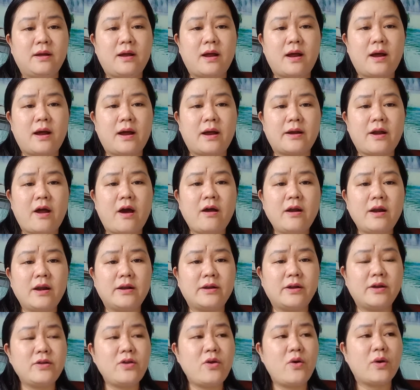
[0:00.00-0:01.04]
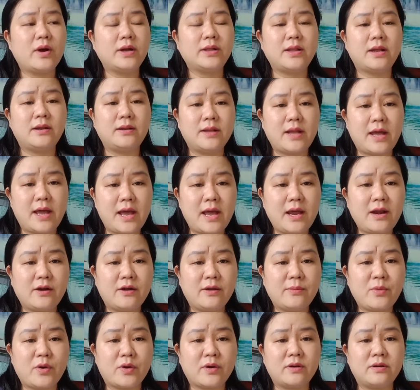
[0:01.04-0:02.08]
à, đó là nó vô cái tình thế rồi
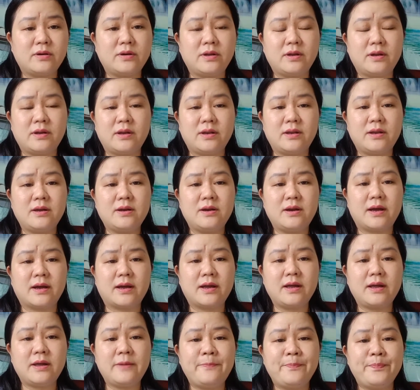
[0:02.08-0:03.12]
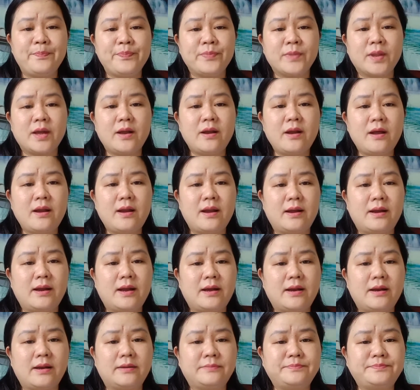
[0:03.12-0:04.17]
mọi người hình như là cái cái đó là
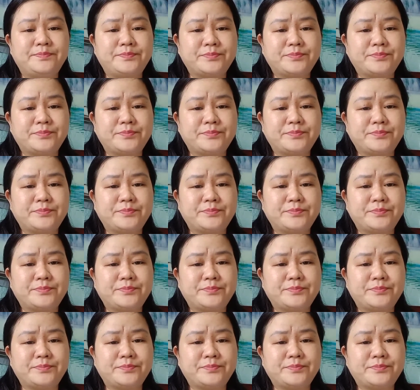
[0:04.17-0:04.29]
là